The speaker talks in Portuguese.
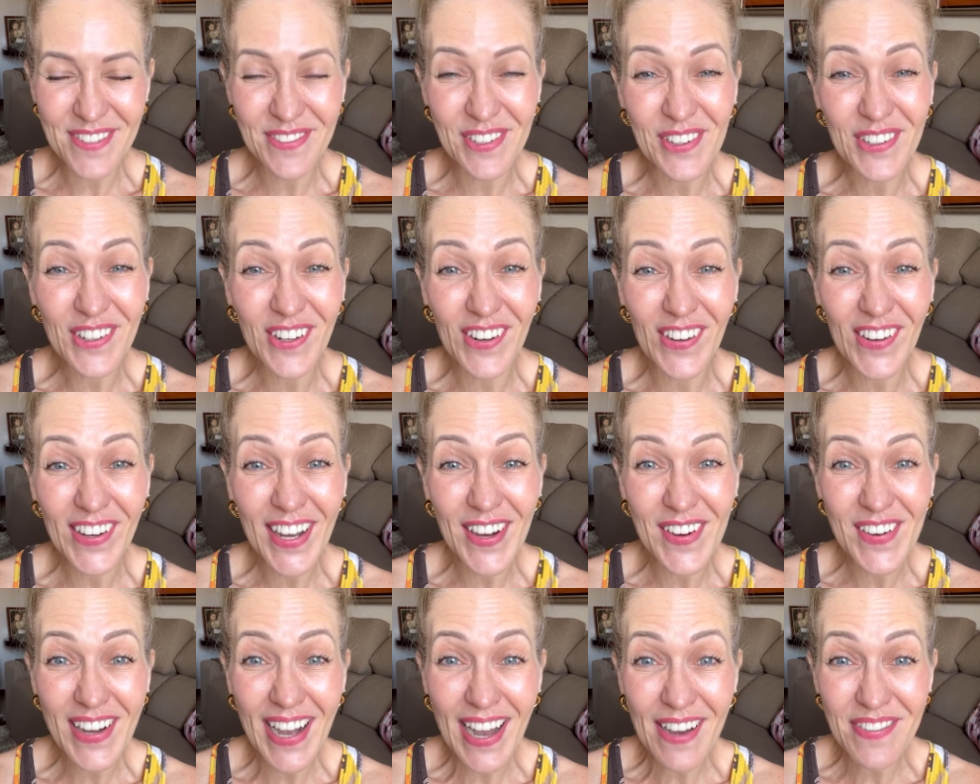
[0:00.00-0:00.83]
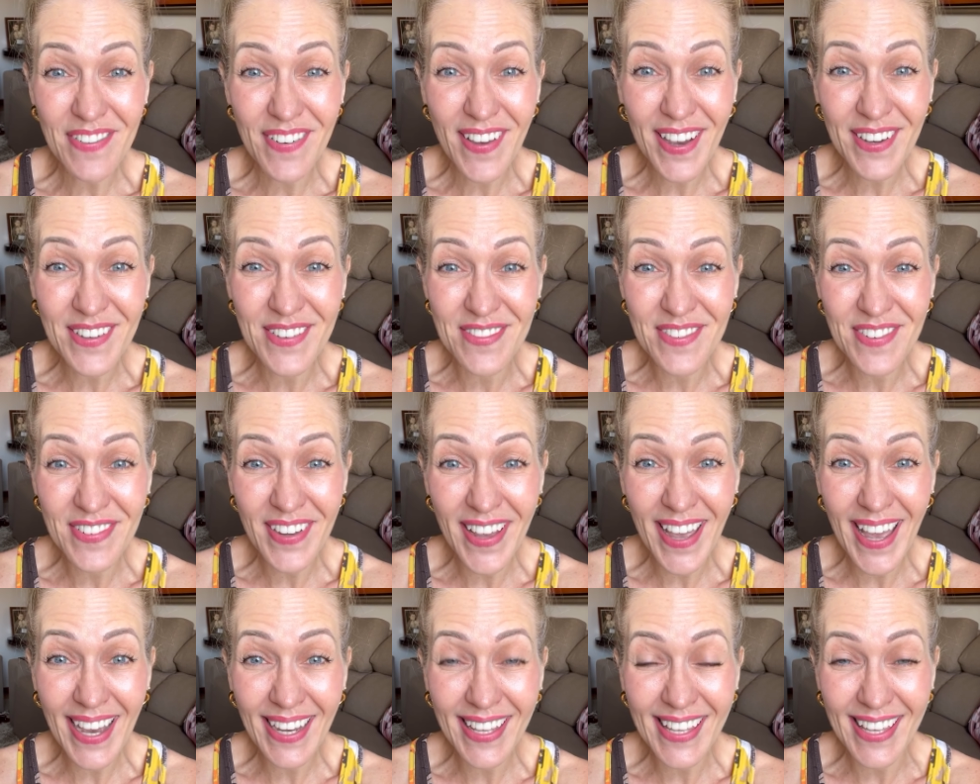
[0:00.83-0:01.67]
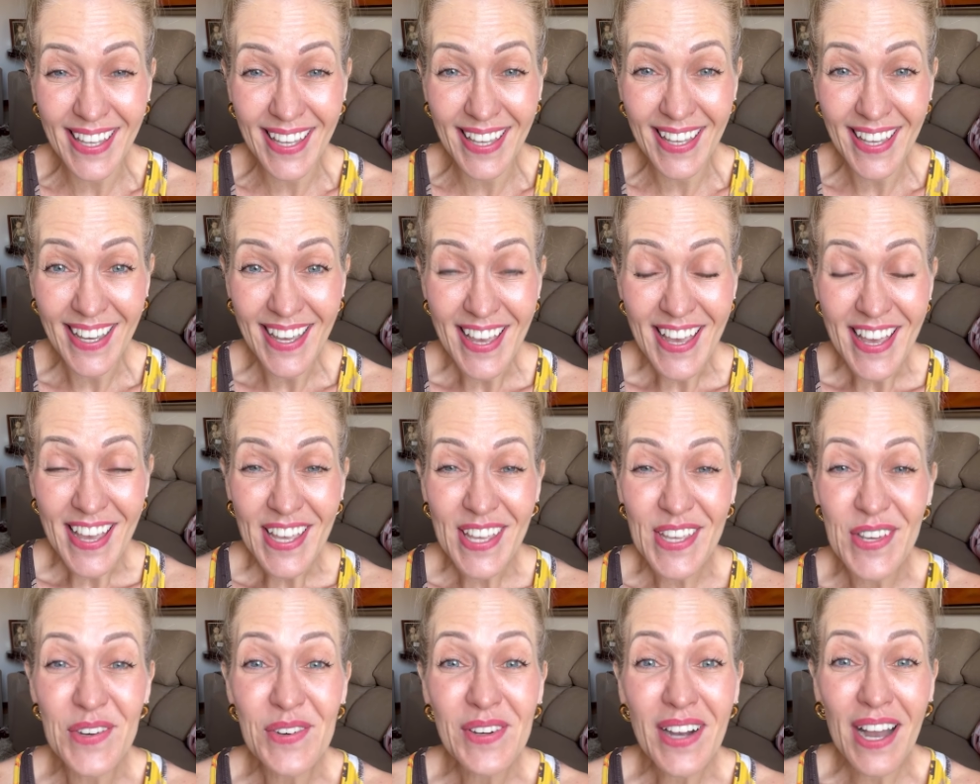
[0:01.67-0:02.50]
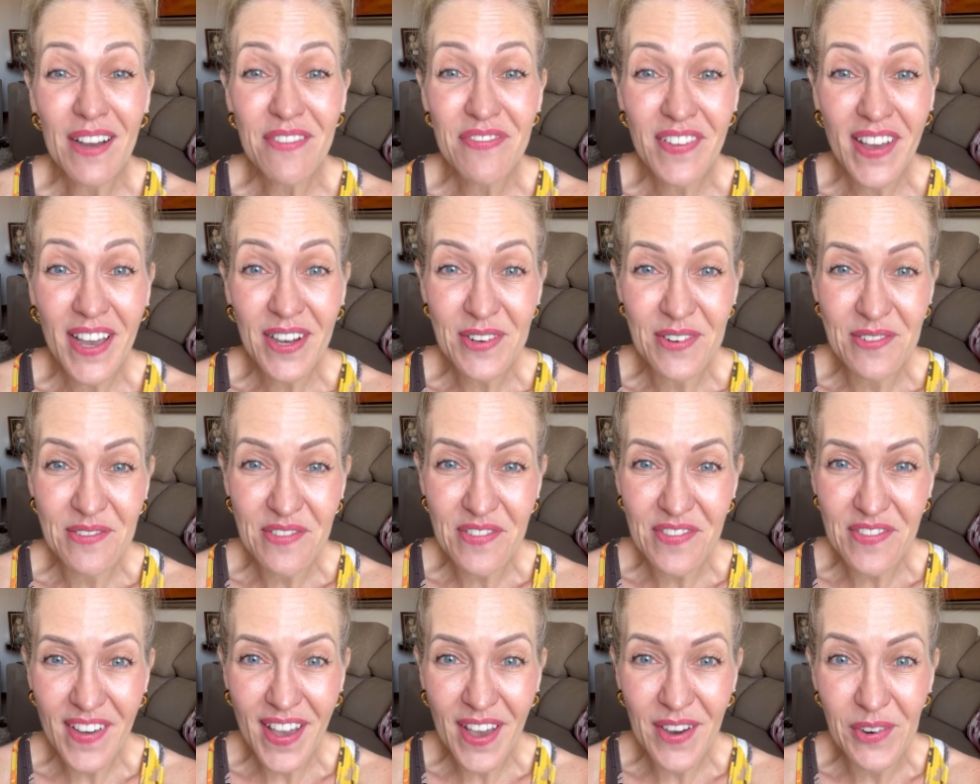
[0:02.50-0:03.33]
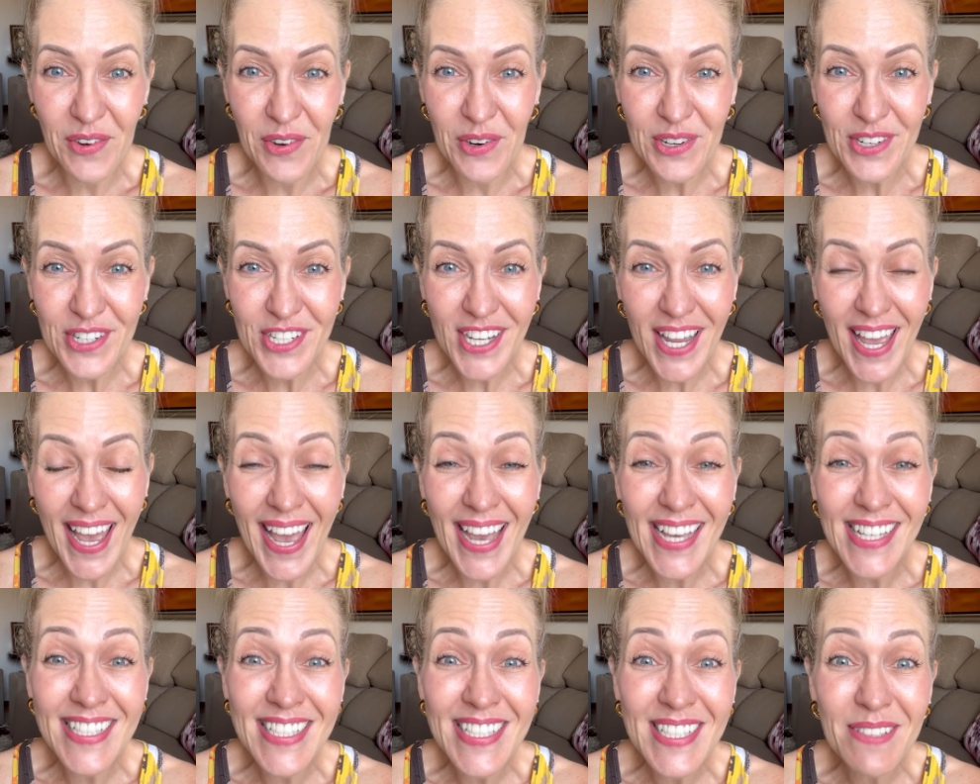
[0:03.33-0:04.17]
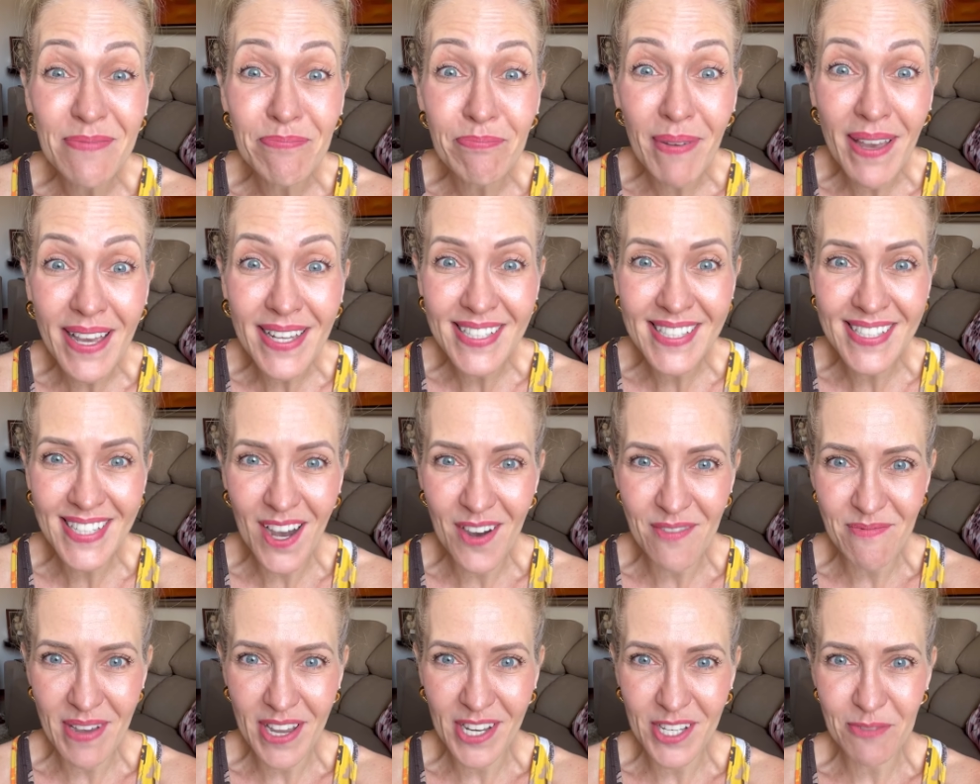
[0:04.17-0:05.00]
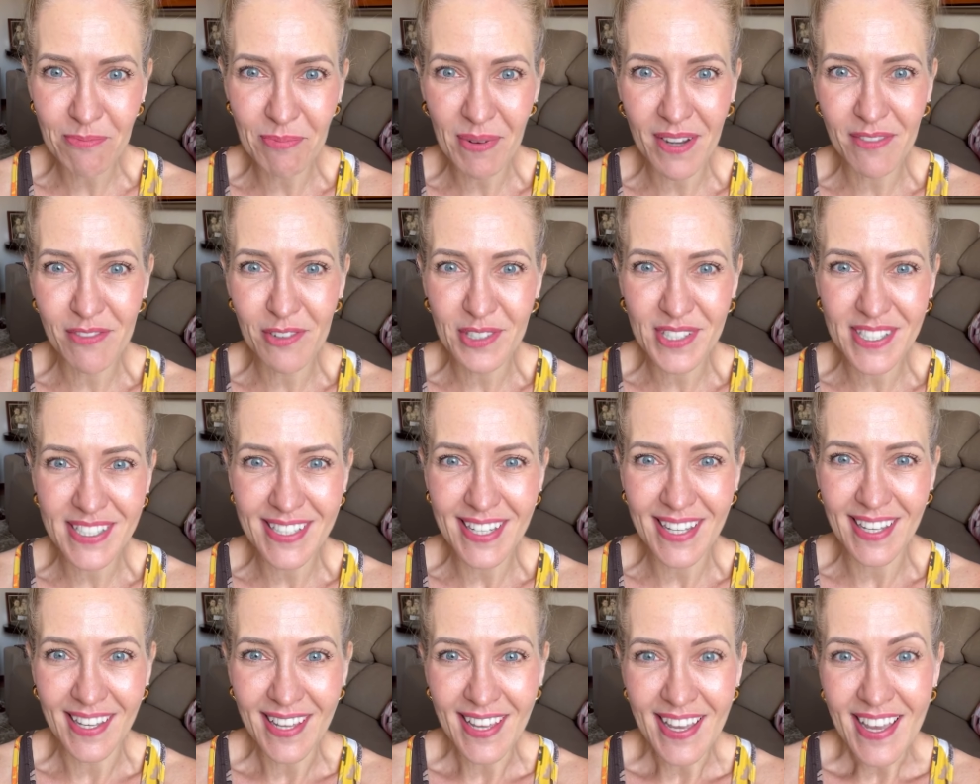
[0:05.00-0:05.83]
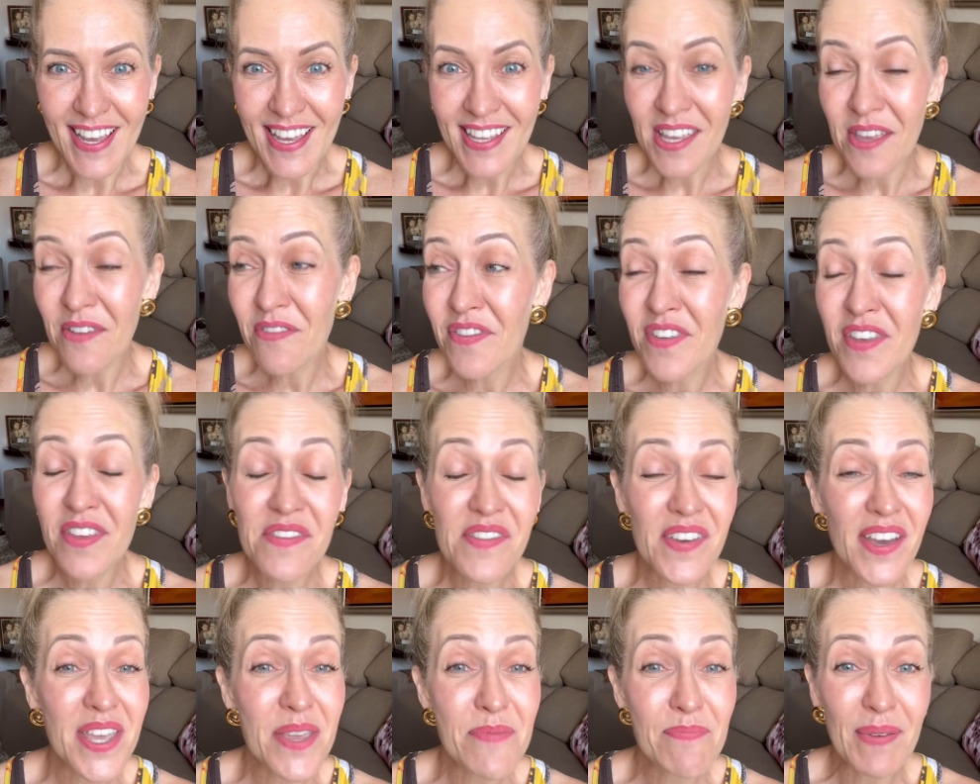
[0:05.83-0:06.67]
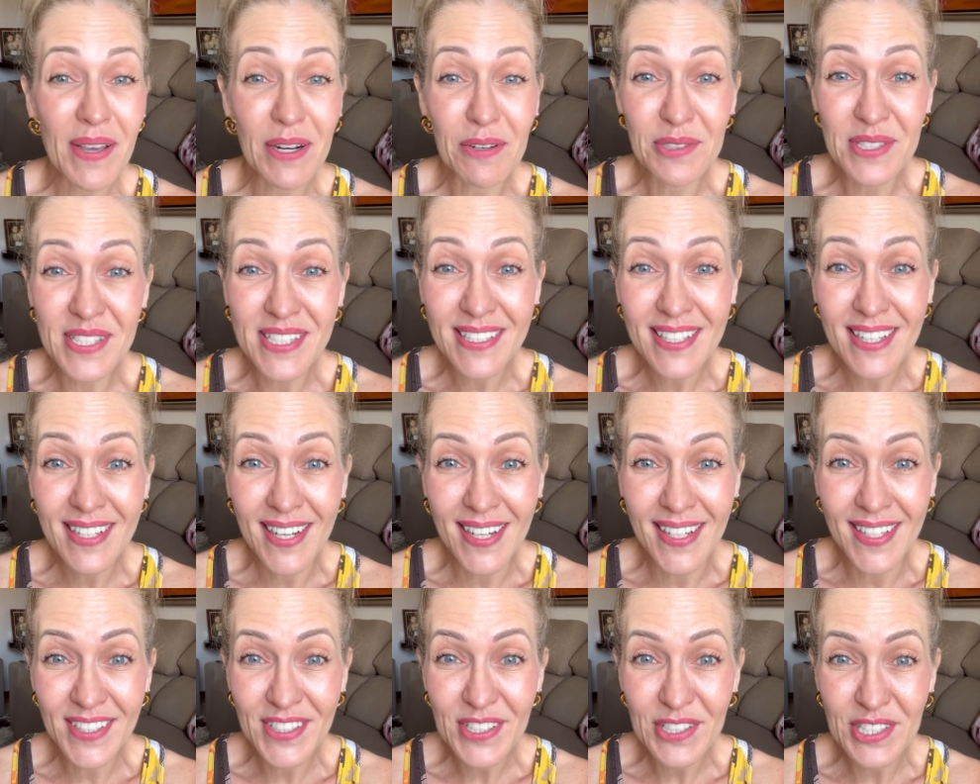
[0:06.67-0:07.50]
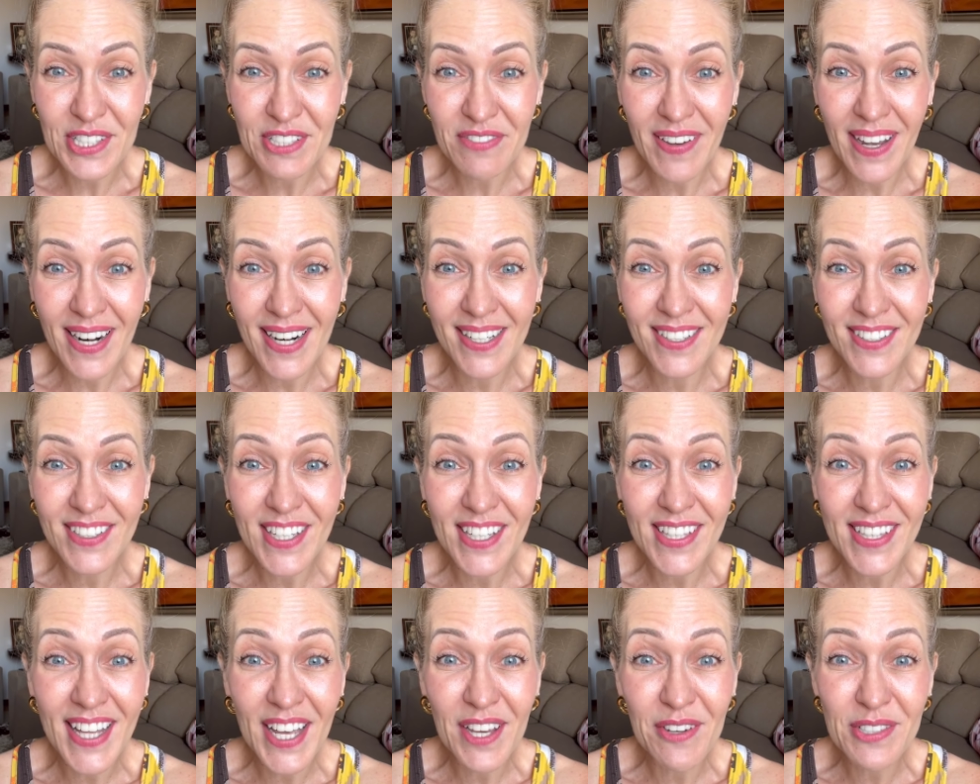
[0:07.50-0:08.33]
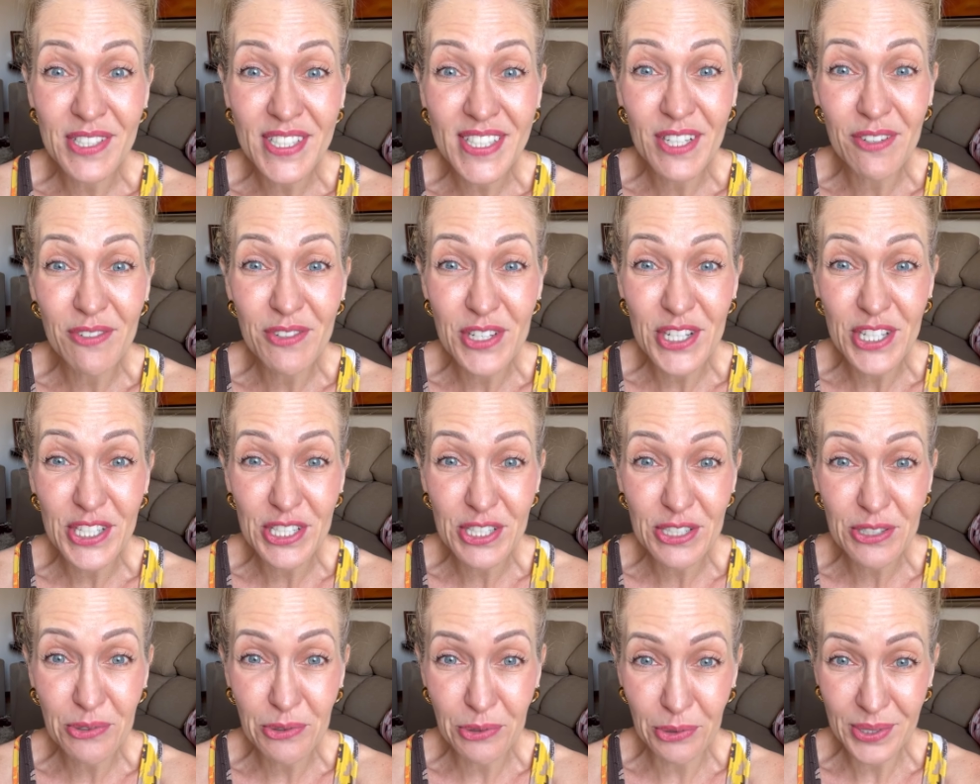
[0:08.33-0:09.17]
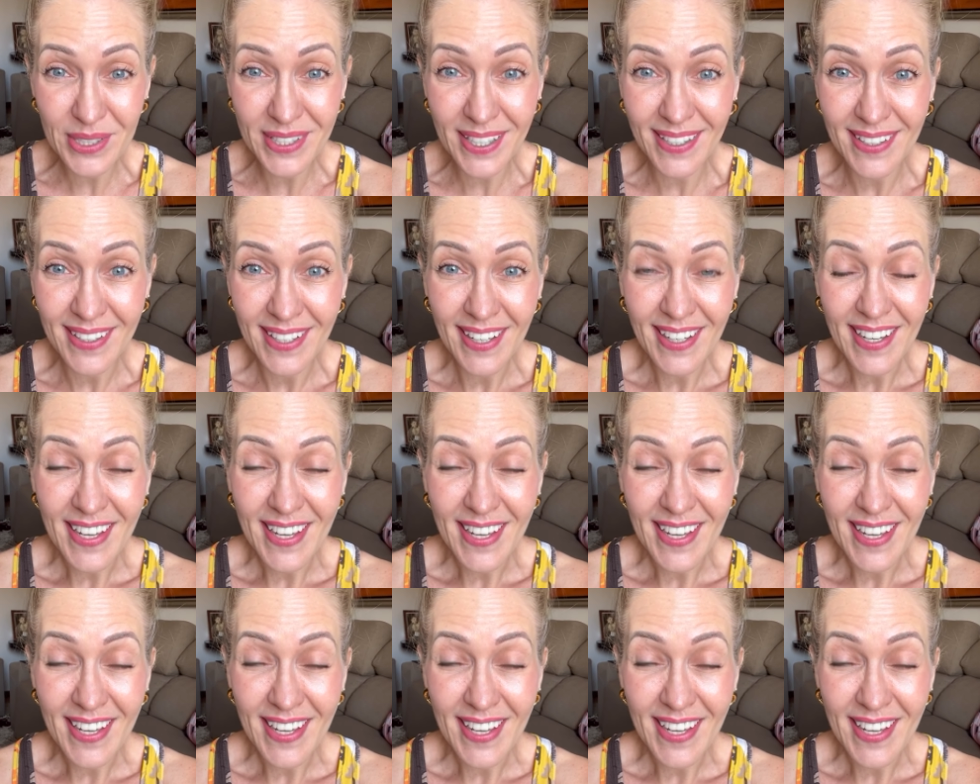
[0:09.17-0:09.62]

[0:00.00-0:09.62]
Vou colocar o café com fé aqui e o café com fé hoje é especialmente para você que vive aí pelos cantos falando que Deus não te escuta,